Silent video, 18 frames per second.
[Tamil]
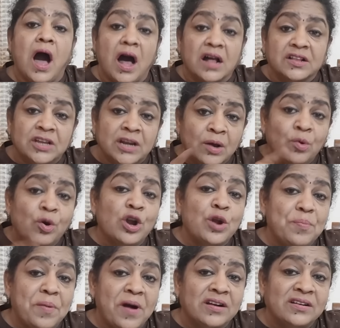அதுல ஒரு
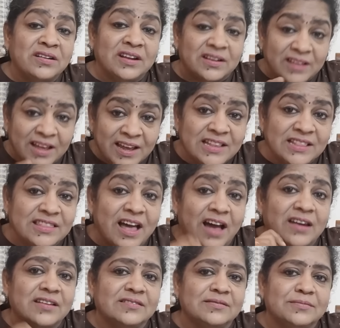பார்ட்னர் தான் இந்த
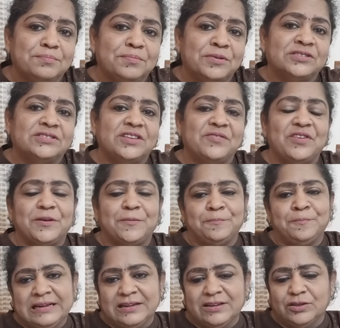ஆளு பிருத்திவி
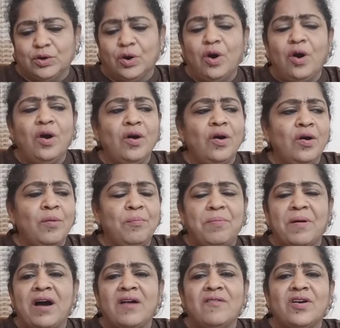ஏதோ
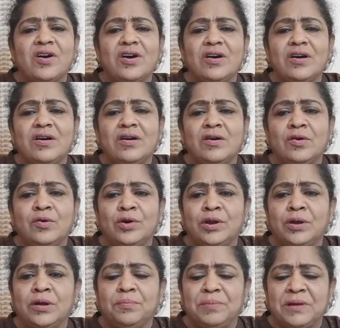பாவம்
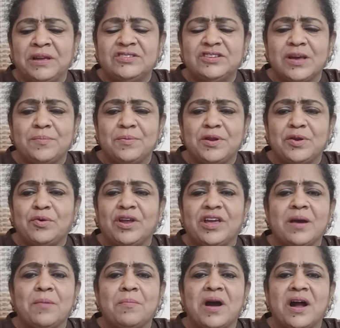ஒரு
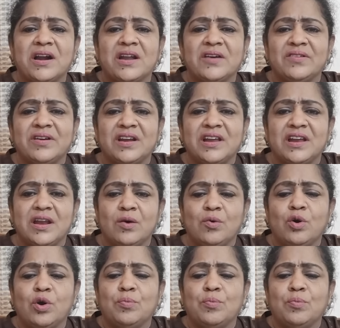பிஜேபியினுடைய மாணவர் அணியில ஒரு